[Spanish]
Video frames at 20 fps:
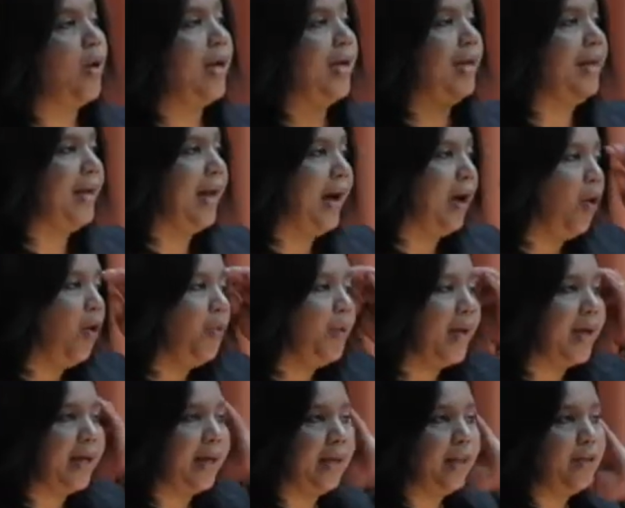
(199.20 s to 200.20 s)
en la
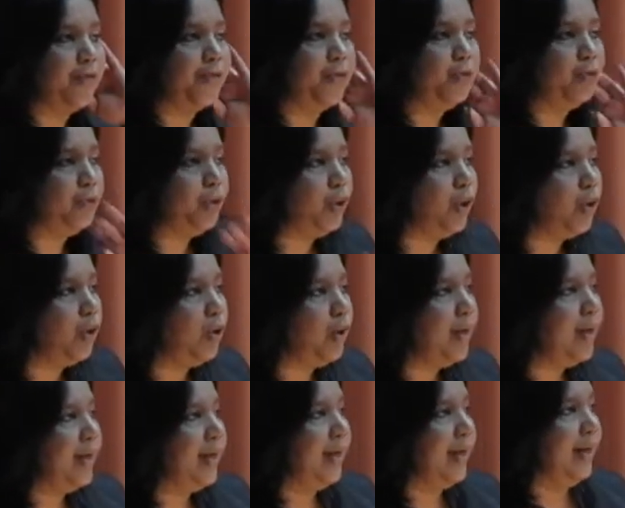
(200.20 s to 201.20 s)
obra que difundió
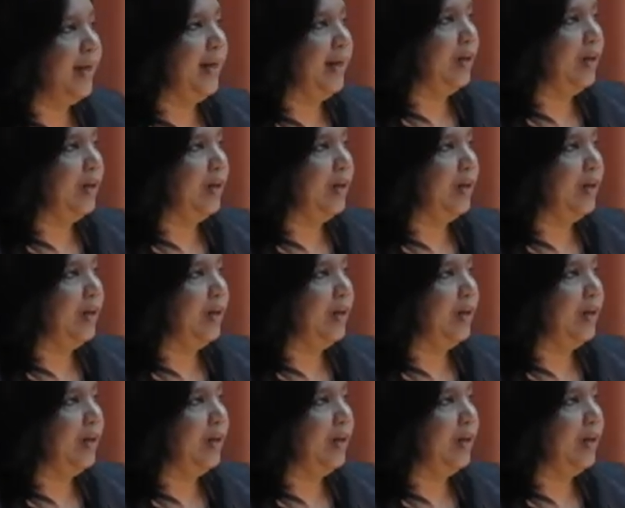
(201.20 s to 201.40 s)
el